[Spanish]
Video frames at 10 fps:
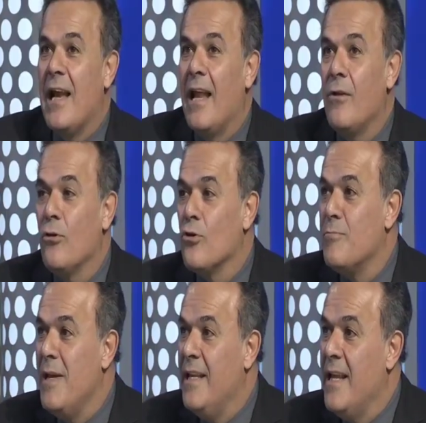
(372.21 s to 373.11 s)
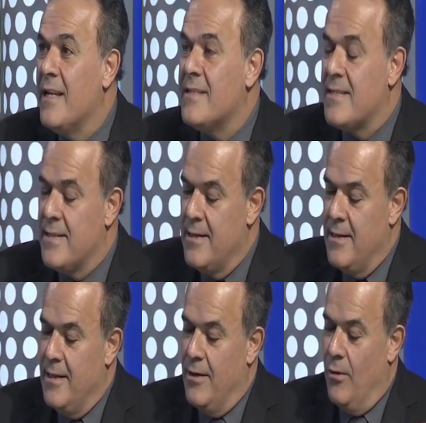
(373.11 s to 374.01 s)
en el año 2010,
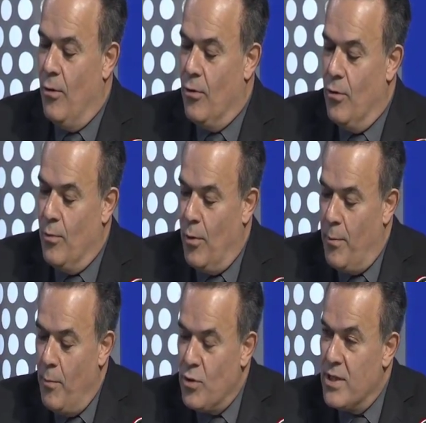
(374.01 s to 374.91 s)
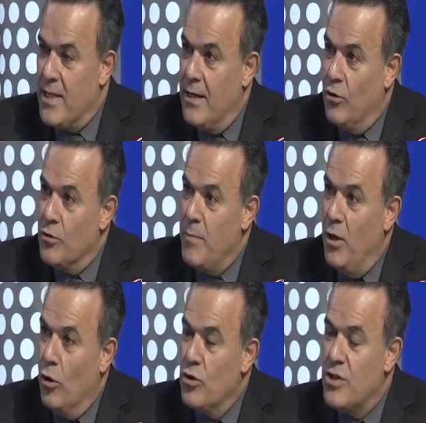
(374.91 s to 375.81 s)
luego lo volvimos a hacer en
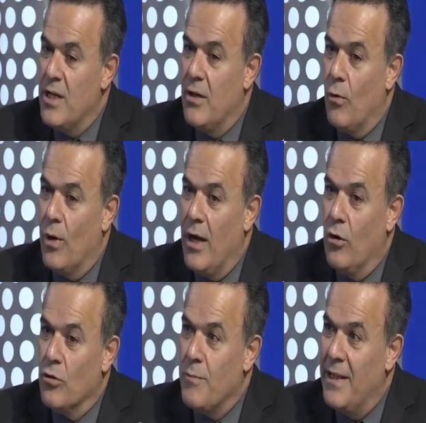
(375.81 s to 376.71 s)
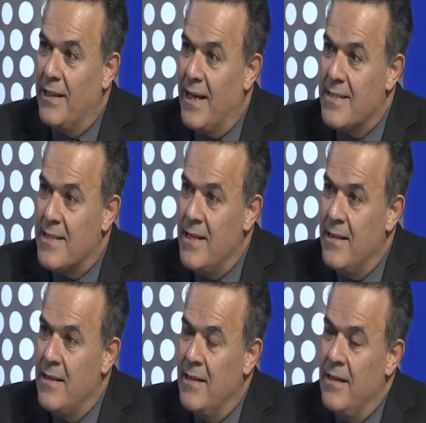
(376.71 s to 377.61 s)
2011, luego en el 2013
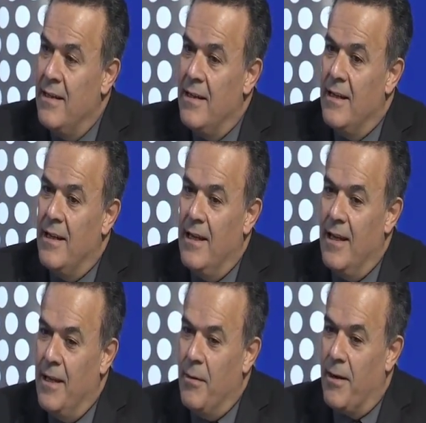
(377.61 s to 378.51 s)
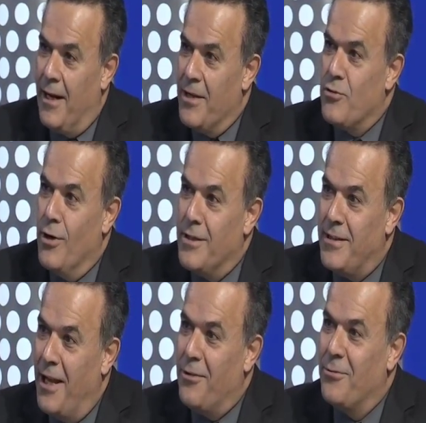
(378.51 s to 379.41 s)
y regreso en
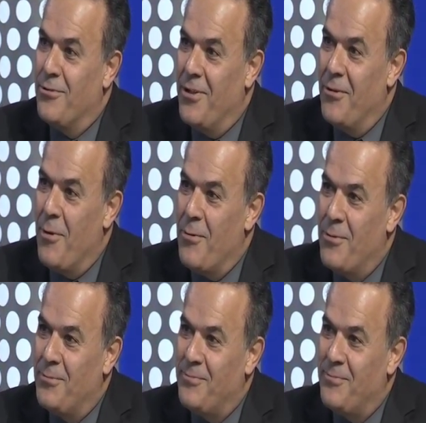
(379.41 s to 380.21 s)
este año. ¿Y